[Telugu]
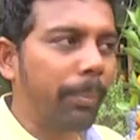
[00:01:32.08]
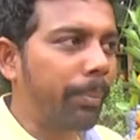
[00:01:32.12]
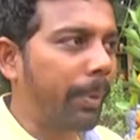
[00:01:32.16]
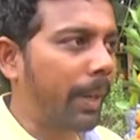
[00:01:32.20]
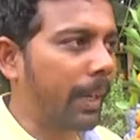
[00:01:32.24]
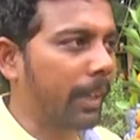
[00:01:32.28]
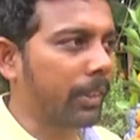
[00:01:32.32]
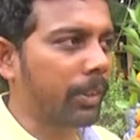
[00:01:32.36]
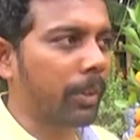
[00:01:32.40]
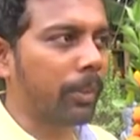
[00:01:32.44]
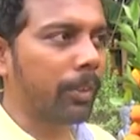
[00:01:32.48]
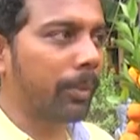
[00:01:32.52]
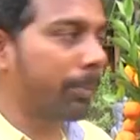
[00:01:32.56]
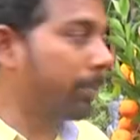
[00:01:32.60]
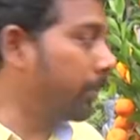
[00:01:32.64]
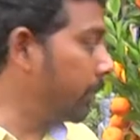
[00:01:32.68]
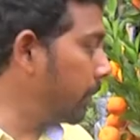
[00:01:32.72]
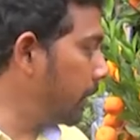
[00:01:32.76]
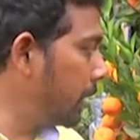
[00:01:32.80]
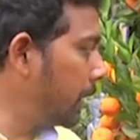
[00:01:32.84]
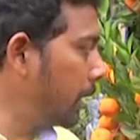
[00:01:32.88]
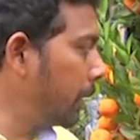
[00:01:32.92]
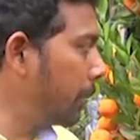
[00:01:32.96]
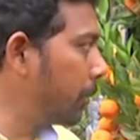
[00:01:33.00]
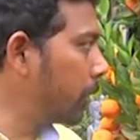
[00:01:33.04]
పెరగటం
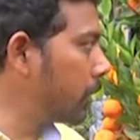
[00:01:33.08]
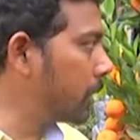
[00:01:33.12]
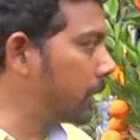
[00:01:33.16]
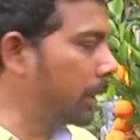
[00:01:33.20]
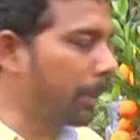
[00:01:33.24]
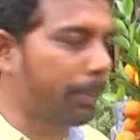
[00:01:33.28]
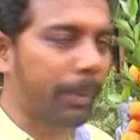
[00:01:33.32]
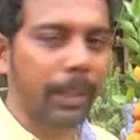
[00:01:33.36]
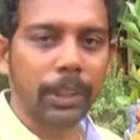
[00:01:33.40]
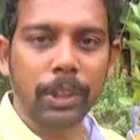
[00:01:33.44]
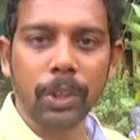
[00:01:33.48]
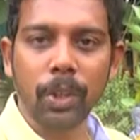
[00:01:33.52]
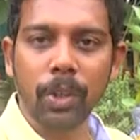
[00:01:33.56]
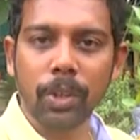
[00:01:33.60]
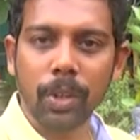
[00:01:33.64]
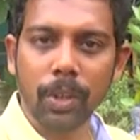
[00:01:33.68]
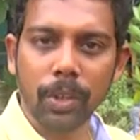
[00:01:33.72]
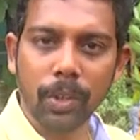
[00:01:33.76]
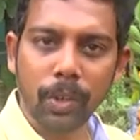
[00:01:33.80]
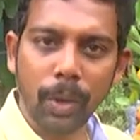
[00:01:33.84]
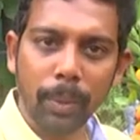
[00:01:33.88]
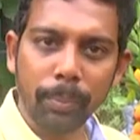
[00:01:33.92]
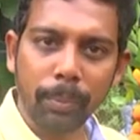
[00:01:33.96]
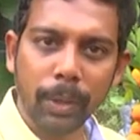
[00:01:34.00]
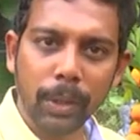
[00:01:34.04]
ఇది వచ్చే ప్రతి ఒక్క
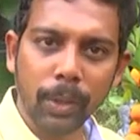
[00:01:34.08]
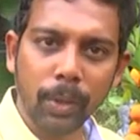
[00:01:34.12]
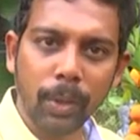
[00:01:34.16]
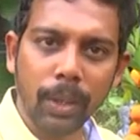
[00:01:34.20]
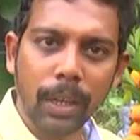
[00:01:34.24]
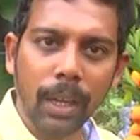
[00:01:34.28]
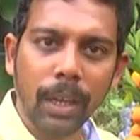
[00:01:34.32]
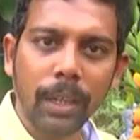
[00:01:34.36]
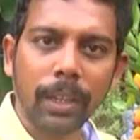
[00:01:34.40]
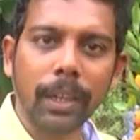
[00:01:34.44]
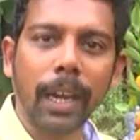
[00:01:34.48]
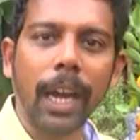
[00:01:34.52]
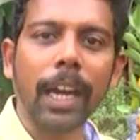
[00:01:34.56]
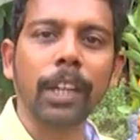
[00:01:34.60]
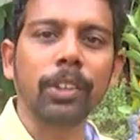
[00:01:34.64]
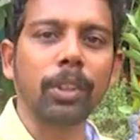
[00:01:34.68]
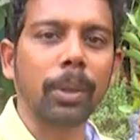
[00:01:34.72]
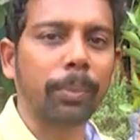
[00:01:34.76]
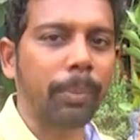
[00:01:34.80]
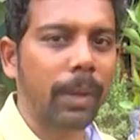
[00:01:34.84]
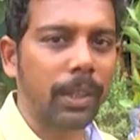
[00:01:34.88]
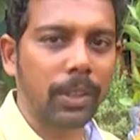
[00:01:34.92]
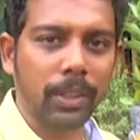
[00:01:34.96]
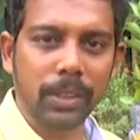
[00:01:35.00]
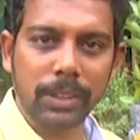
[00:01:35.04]
కొమ్మకు కూడా కాయతో
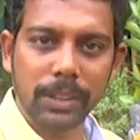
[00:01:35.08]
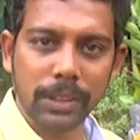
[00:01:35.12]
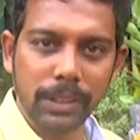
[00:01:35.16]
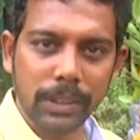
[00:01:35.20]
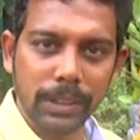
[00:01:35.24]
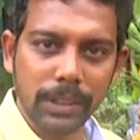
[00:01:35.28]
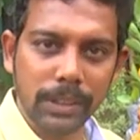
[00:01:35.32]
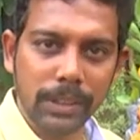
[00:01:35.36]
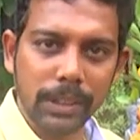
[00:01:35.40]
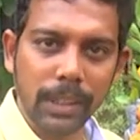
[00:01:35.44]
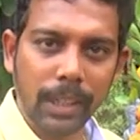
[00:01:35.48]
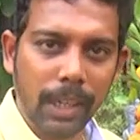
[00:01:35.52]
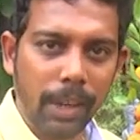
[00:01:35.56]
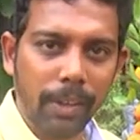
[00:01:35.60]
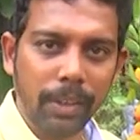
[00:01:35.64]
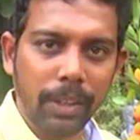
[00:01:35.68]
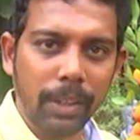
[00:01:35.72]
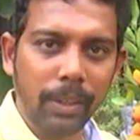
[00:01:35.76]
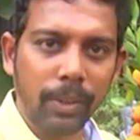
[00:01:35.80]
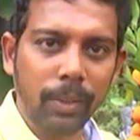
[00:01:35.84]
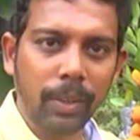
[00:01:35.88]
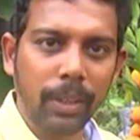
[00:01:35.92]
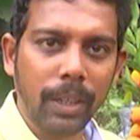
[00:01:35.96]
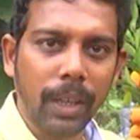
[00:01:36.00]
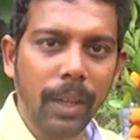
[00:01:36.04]
పాటు వస్తుంది ఇది
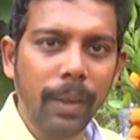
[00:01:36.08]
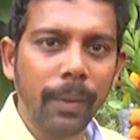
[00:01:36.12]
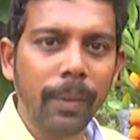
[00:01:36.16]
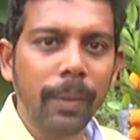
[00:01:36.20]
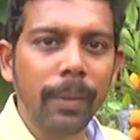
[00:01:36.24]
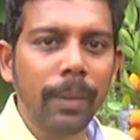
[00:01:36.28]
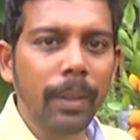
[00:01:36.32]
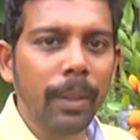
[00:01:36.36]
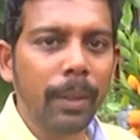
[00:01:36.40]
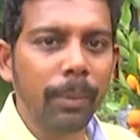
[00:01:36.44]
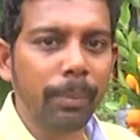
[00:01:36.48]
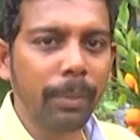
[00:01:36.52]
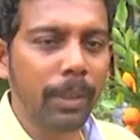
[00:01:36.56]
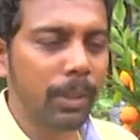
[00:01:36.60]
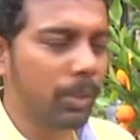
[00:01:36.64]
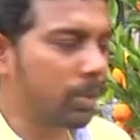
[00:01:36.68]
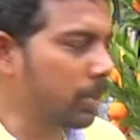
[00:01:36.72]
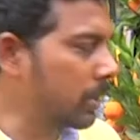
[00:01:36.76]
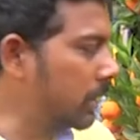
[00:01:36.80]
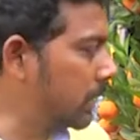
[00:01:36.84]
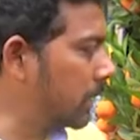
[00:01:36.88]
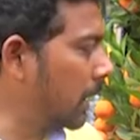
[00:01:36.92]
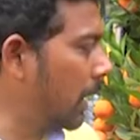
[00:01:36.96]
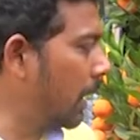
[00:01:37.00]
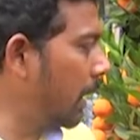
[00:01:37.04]
రావడం కూడా మీరు
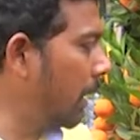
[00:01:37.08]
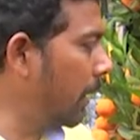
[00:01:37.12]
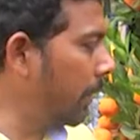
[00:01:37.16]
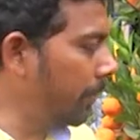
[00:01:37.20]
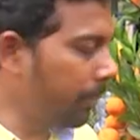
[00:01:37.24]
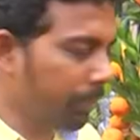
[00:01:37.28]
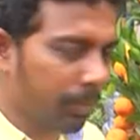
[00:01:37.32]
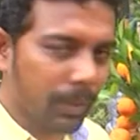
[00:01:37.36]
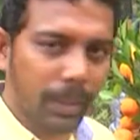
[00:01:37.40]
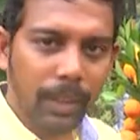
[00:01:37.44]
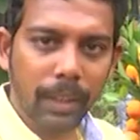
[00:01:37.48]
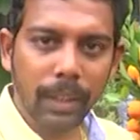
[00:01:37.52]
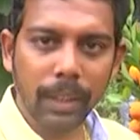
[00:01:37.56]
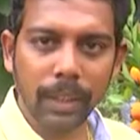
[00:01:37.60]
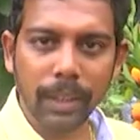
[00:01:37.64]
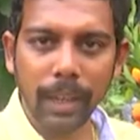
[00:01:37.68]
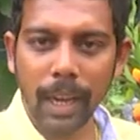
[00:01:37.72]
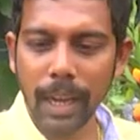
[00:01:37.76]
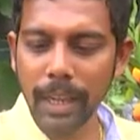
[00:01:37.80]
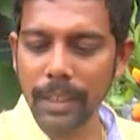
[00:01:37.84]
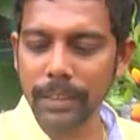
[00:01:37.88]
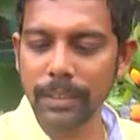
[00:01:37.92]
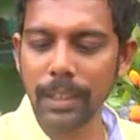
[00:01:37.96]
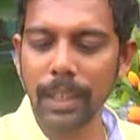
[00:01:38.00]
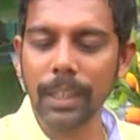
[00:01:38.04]
చూస్తే ఈ
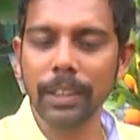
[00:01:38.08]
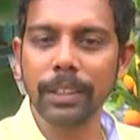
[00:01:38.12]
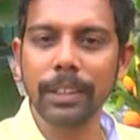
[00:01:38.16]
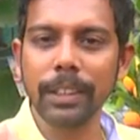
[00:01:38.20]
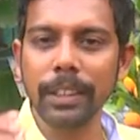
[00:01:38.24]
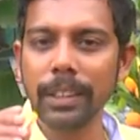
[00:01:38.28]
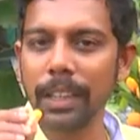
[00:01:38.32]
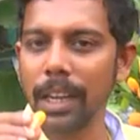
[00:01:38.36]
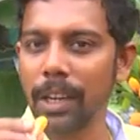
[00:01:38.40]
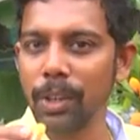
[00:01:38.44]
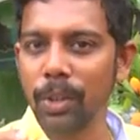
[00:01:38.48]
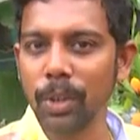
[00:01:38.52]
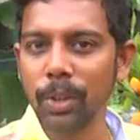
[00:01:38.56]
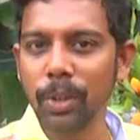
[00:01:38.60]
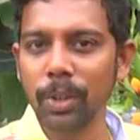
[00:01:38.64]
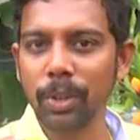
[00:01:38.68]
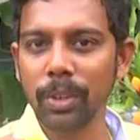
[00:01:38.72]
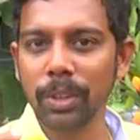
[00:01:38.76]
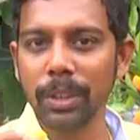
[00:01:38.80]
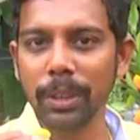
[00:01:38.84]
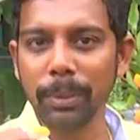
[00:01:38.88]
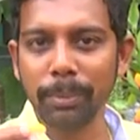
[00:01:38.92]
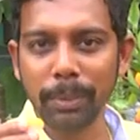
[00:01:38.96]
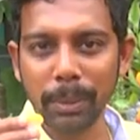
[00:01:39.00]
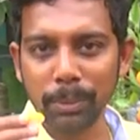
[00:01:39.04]
కాయ చాలా తీయగా కూడా
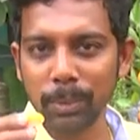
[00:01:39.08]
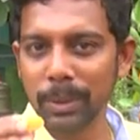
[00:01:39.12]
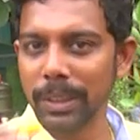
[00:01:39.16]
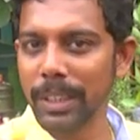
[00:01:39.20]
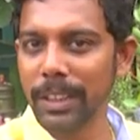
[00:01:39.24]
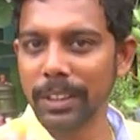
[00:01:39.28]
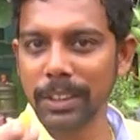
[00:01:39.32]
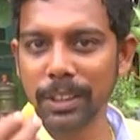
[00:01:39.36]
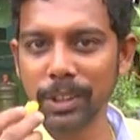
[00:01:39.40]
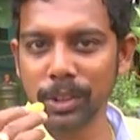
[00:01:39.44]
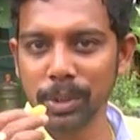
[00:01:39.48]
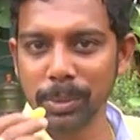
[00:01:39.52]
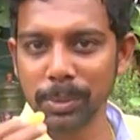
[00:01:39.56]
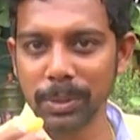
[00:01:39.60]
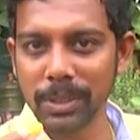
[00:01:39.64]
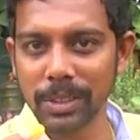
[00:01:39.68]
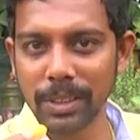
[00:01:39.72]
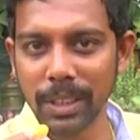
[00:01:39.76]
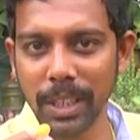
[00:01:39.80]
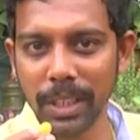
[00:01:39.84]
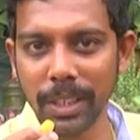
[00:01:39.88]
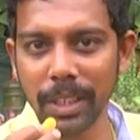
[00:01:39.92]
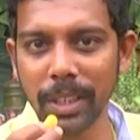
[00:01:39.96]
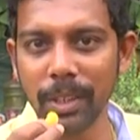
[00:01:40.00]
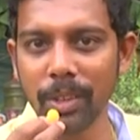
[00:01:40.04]
ఉంటుంది మీ ముందరే తిని
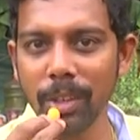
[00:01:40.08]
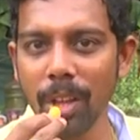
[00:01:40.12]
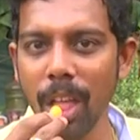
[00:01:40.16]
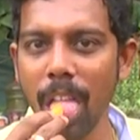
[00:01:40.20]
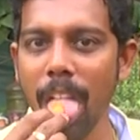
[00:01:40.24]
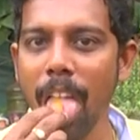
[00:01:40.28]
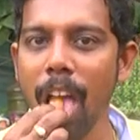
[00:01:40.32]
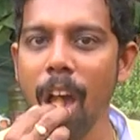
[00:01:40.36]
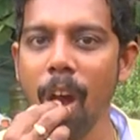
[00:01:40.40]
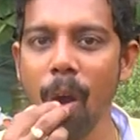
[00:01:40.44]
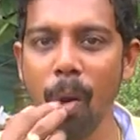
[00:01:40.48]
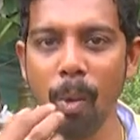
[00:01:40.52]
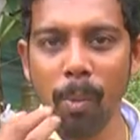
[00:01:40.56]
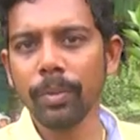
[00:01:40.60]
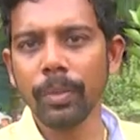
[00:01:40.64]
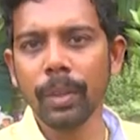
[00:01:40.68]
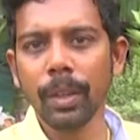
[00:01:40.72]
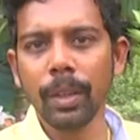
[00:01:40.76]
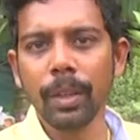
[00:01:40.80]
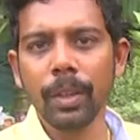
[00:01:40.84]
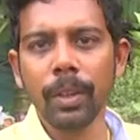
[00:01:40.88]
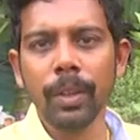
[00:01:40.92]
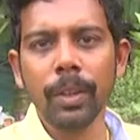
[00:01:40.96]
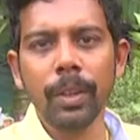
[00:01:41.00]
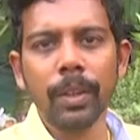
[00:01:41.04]
చూపిస్తున్నాను నేను
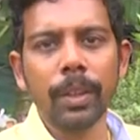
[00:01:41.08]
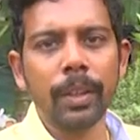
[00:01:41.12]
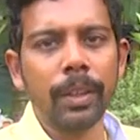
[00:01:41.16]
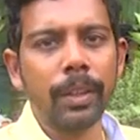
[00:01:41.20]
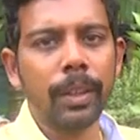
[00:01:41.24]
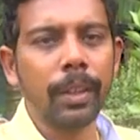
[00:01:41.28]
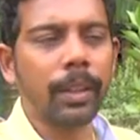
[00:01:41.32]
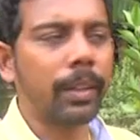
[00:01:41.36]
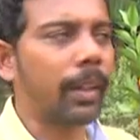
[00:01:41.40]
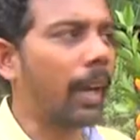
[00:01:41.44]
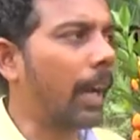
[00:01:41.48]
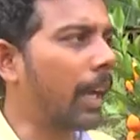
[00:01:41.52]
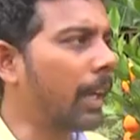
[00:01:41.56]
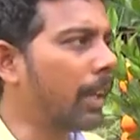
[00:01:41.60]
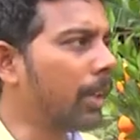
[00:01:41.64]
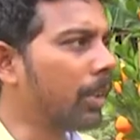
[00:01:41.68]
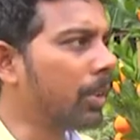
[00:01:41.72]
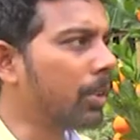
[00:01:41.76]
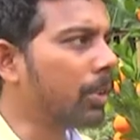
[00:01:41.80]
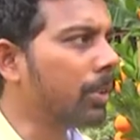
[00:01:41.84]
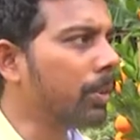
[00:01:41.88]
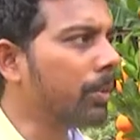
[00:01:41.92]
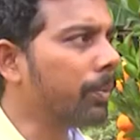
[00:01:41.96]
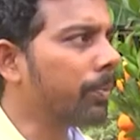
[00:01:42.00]
ఈ కాయలు